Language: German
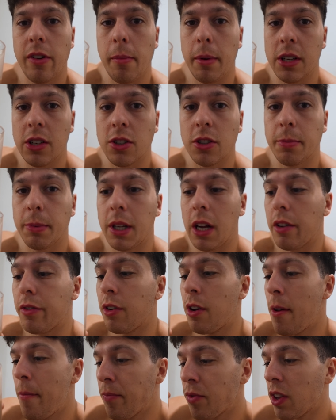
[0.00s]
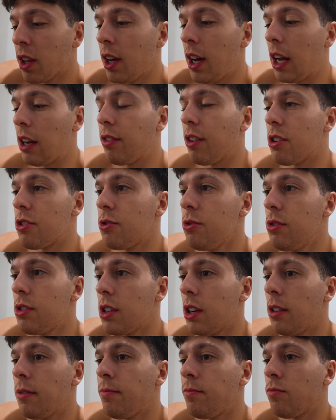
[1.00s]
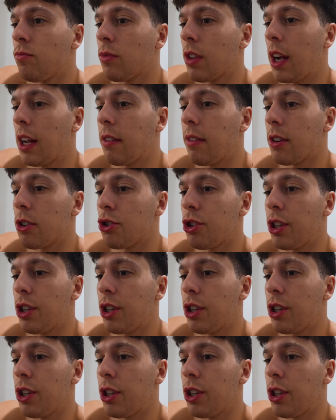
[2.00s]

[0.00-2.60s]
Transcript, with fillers: Verbesserungsbedarf. Etwas süßer, etwas